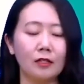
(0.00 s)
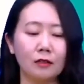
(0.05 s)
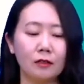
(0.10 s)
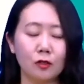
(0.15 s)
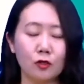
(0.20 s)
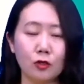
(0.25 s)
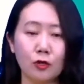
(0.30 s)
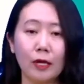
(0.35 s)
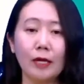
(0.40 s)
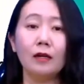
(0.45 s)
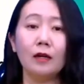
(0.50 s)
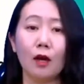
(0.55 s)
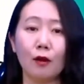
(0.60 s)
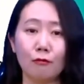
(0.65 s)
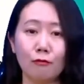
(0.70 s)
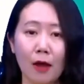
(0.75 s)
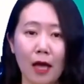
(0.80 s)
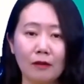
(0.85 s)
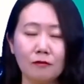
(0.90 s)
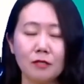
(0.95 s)
The train
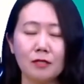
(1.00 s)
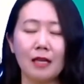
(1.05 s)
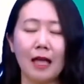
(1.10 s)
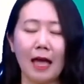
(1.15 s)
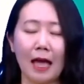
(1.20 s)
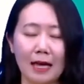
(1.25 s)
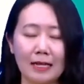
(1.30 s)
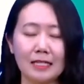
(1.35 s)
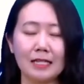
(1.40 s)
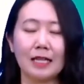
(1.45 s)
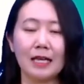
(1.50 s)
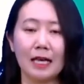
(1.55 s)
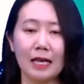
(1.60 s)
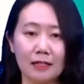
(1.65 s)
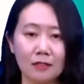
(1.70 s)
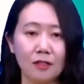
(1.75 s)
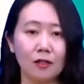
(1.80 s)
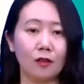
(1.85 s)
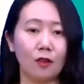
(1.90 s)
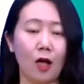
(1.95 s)
arrives at
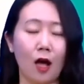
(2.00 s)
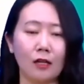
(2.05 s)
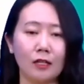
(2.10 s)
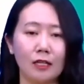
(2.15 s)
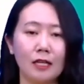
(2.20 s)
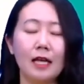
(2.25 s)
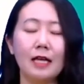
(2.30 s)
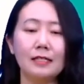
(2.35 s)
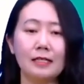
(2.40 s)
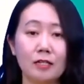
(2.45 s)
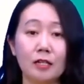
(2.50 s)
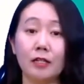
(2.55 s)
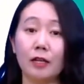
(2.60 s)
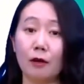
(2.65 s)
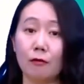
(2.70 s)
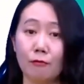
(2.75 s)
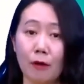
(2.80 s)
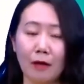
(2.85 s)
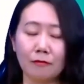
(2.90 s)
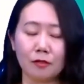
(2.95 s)
eight o'clock。在这
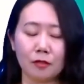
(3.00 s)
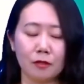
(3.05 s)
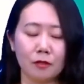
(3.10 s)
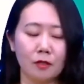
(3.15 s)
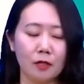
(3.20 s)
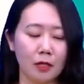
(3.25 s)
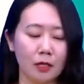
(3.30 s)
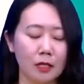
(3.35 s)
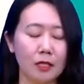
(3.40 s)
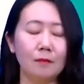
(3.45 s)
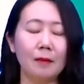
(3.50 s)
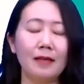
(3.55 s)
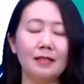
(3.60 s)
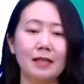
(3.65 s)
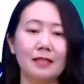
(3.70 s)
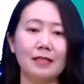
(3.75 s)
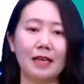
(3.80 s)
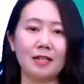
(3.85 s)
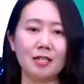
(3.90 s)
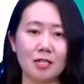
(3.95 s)
里，arrives 一般
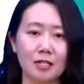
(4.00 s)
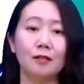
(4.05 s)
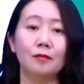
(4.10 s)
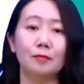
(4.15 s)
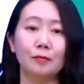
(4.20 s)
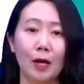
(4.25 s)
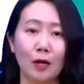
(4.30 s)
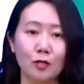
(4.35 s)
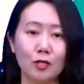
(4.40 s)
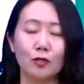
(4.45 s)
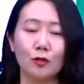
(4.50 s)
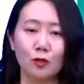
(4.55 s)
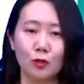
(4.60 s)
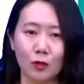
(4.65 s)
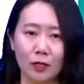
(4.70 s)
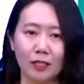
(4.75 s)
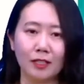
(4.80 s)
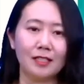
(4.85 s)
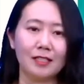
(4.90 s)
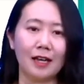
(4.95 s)
现在时表示
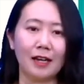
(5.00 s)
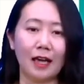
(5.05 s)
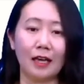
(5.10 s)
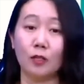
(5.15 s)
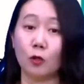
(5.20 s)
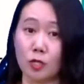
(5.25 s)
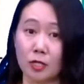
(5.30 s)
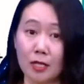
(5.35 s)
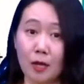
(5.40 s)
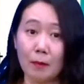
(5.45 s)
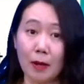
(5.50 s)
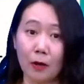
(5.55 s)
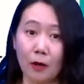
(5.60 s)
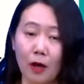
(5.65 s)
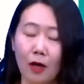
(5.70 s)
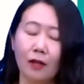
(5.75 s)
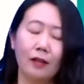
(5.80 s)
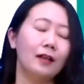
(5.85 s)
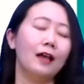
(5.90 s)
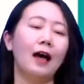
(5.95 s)
确定的将来，有时表了
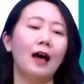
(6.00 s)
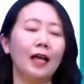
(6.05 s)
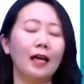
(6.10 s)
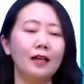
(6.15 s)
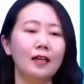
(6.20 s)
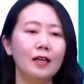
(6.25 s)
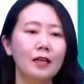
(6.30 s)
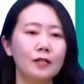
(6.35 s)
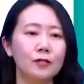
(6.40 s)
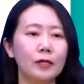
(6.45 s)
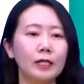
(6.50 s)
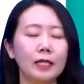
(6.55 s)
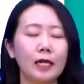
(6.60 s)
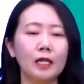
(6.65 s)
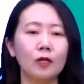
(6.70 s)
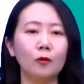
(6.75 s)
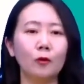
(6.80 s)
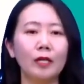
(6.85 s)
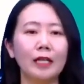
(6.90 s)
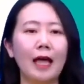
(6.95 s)
哟。好了，所以呢，
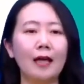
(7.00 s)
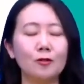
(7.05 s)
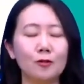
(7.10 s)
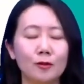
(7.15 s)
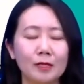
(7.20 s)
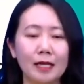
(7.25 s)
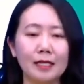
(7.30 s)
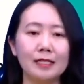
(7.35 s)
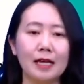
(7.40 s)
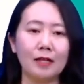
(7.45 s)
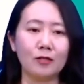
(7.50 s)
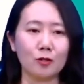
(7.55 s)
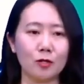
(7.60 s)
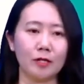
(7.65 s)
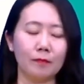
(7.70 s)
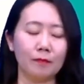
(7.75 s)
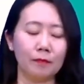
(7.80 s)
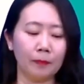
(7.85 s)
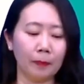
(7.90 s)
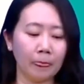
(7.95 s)
各位同学给大家总结一下，就
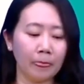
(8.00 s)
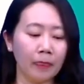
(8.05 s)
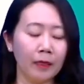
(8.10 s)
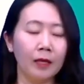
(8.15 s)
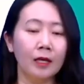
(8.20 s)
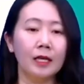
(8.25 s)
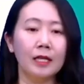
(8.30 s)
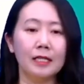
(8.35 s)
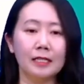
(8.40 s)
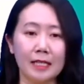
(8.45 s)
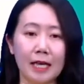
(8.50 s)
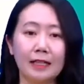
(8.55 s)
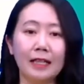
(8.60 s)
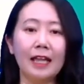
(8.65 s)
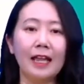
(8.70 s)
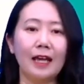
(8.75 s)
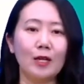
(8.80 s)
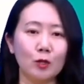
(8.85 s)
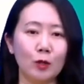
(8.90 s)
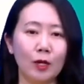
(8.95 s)
是简单
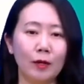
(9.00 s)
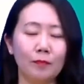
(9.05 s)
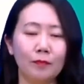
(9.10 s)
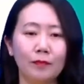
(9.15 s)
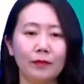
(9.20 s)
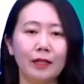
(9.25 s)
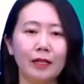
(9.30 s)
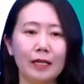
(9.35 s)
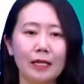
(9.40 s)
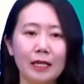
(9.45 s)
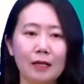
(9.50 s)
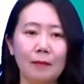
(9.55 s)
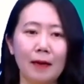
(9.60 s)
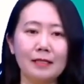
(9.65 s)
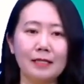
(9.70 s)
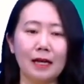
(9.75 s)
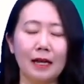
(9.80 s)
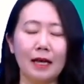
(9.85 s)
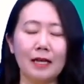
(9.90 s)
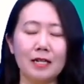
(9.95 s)
来说，一般
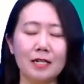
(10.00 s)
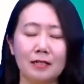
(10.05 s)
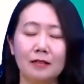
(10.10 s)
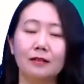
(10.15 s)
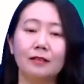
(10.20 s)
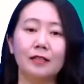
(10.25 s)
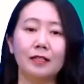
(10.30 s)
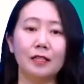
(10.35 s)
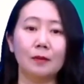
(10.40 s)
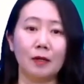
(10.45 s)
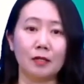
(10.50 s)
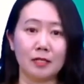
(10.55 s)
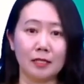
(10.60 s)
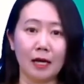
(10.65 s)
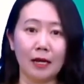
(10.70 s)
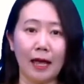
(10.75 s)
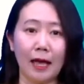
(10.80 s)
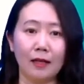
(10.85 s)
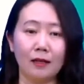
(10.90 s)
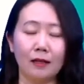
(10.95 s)
将来时可以表示将
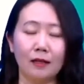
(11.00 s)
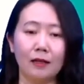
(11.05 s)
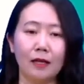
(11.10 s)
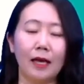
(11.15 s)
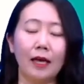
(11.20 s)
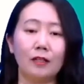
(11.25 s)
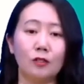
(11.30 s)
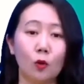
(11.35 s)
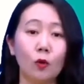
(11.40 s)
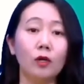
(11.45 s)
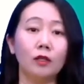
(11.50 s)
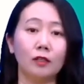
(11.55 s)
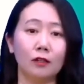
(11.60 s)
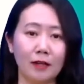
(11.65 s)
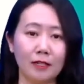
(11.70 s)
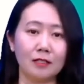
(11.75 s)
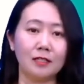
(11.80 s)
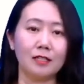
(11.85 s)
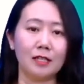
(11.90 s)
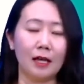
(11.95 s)
来，哎，有可能发
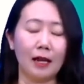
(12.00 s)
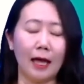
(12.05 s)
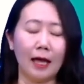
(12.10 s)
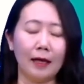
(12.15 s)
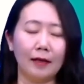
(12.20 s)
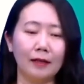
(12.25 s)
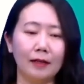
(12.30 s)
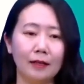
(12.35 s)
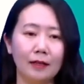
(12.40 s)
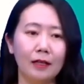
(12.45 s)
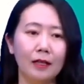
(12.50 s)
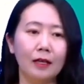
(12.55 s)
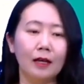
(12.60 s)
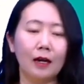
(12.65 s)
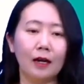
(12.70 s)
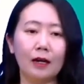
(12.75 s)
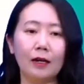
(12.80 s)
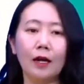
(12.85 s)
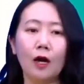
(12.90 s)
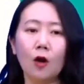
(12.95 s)
生的将来；
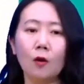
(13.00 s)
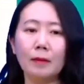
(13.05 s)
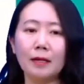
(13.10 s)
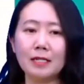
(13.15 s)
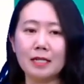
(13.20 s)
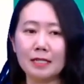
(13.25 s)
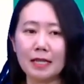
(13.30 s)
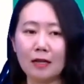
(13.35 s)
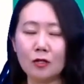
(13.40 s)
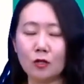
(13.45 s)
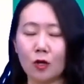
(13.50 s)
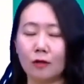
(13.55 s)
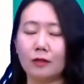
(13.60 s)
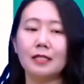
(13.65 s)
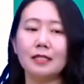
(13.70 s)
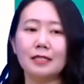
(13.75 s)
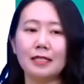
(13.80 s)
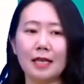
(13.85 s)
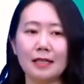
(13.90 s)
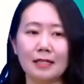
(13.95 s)
而后面这三种，
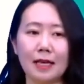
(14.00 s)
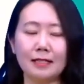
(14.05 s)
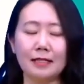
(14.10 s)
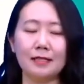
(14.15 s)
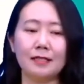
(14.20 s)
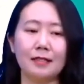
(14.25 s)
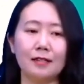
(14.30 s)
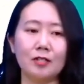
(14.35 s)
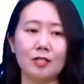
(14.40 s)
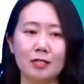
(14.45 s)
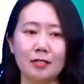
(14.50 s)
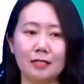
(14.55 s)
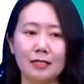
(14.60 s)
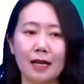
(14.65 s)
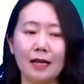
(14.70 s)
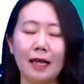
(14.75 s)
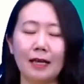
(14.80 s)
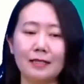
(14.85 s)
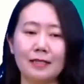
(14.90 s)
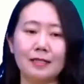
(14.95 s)
现在进行时、
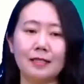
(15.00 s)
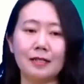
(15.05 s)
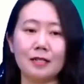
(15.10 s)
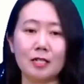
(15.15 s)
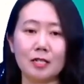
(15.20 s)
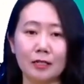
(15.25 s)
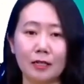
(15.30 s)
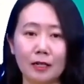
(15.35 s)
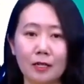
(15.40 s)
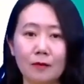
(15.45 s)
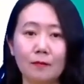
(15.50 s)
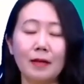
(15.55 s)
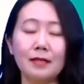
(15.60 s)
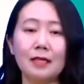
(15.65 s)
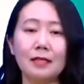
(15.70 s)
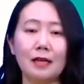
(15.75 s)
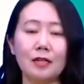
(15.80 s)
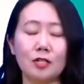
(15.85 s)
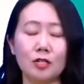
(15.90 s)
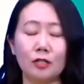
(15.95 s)
将来进行时和一般现
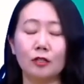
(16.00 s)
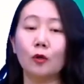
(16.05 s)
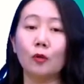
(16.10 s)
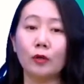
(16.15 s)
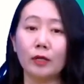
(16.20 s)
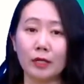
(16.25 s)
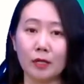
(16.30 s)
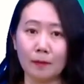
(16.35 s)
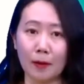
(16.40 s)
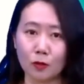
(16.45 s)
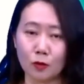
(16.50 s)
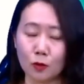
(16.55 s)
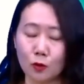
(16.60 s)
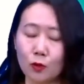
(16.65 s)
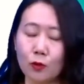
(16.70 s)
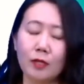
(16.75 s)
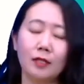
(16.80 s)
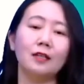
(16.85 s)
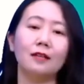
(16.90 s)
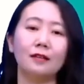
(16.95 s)
在时，都可以表示
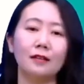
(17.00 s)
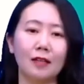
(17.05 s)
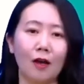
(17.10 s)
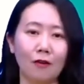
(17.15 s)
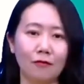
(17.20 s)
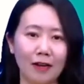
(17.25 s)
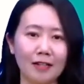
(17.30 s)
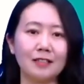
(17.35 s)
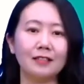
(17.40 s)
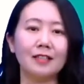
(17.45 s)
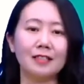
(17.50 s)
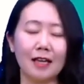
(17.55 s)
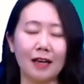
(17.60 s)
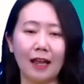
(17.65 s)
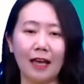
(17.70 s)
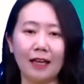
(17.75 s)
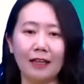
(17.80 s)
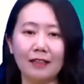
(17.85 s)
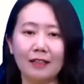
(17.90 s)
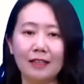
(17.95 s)
确定要发生的将
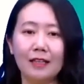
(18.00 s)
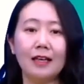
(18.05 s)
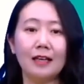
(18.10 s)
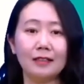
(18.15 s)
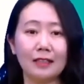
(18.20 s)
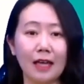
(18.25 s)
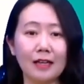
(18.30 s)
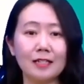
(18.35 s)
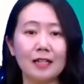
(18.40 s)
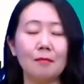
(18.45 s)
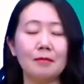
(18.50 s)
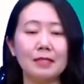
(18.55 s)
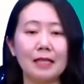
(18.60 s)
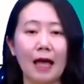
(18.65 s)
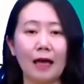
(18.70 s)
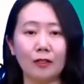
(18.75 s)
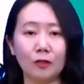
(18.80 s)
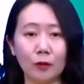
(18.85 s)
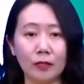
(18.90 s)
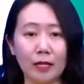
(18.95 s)
来。但是他们
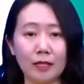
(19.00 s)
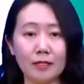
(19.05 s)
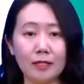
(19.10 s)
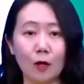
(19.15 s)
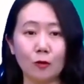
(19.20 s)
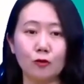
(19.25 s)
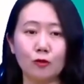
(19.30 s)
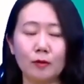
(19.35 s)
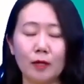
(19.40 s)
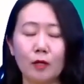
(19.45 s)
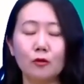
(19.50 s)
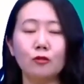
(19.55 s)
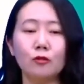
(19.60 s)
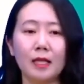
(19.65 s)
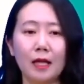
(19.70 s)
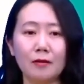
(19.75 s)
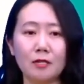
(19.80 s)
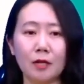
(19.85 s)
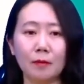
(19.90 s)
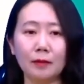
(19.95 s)
仨有一点小区别，区别
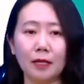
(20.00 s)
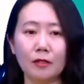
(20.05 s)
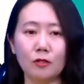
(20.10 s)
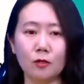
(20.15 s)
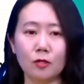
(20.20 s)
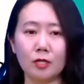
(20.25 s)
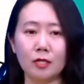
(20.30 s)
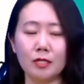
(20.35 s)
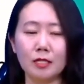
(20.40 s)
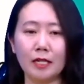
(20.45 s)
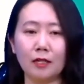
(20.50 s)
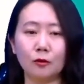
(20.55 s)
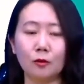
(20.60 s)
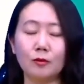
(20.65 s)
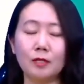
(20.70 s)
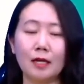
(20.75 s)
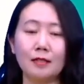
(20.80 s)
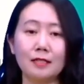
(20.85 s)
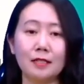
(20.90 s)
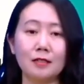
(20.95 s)
在于什么呢？就是这个通
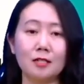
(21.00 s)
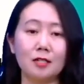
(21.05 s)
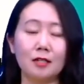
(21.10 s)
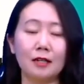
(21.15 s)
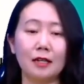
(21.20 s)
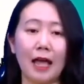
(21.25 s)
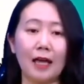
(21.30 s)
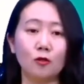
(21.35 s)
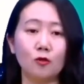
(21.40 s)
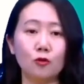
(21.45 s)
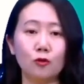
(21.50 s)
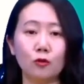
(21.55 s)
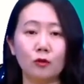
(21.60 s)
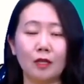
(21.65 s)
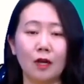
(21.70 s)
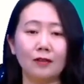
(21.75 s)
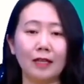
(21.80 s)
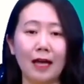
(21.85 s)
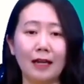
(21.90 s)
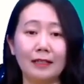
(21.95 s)
常接的是来去、
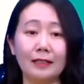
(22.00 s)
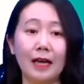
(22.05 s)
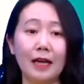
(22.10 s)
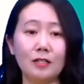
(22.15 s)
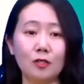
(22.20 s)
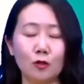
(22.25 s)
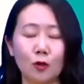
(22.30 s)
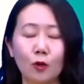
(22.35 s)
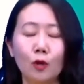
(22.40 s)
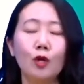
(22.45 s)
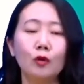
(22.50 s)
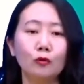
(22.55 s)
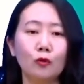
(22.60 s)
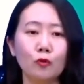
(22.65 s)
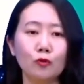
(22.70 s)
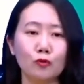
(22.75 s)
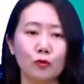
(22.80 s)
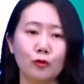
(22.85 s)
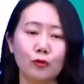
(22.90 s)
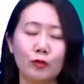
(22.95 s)
到达、离开这种动
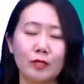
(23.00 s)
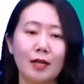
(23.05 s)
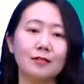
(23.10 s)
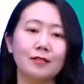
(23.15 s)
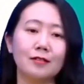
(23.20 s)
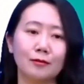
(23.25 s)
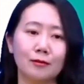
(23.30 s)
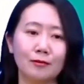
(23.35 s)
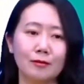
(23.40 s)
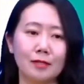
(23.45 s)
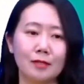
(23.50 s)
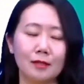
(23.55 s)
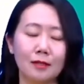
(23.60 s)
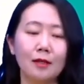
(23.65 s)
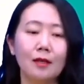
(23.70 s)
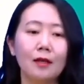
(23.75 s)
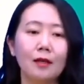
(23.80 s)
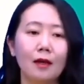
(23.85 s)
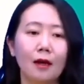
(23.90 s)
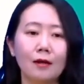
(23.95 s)
作去向性的动词，
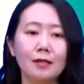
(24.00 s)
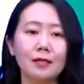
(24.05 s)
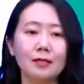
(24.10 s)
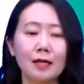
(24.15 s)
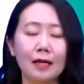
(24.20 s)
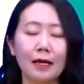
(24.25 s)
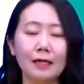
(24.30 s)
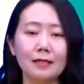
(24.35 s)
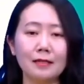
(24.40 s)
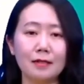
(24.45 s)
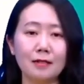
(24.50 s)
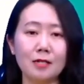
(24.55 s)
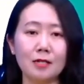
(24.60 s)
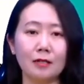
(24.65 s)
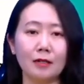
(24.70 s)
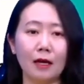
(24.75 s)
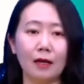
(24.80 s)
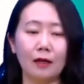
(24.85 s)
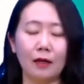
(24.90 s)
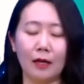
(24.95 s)
而这个将来进行时
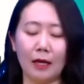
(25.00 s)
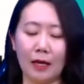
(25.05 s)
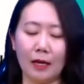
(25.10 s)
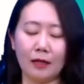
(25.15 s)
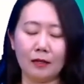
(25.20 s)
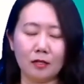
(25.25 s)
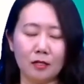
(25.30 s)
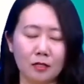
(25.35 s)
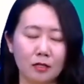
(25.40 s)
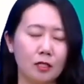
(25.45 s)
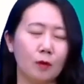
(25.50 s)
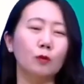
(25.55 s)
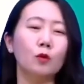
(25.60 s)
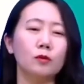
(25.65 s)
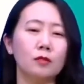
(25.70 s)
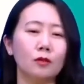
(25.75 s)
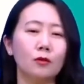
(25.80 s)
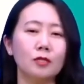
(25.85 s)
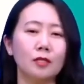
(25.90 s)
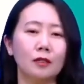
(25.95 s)
呢，哎，什么动
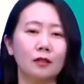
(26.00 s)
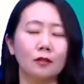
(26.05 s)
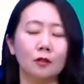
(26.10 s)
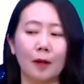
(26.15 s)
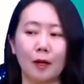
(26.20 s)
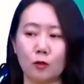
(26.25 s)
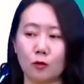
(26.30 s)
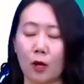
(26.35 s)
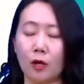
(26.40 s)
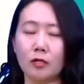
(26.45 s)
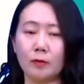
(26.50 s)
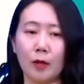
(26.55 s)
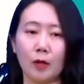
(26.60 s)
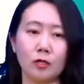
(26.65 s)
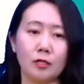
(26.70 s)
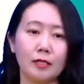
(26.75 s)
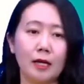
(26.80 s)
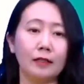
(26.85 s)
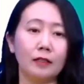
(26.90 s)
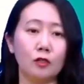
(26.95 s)
词都行，对吧？主要是表示
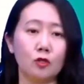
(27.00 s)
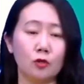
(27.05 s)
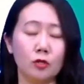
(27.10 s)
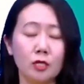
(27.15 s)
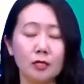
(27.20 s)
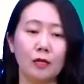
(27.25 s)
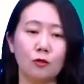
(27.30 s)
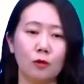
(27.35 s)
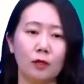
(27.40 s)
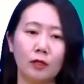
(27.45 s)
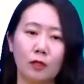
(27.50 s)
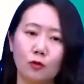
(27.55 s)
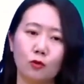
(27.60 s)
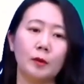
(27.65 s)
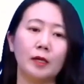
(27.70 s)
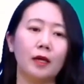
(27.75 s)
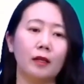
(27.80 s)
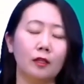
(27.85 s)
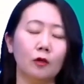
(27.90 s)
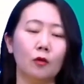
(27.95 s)
将来那个时候正在做，那就说
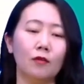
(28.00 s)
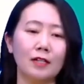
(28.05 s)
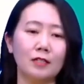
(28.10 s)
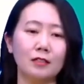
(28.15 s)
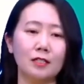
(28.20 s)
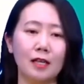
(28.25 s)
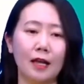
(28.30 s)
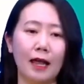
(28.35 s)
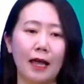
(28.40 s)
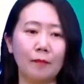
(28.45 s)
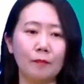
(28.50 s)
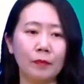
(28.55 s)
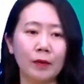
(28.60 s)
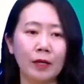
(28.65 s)
明肯定会发生的将来。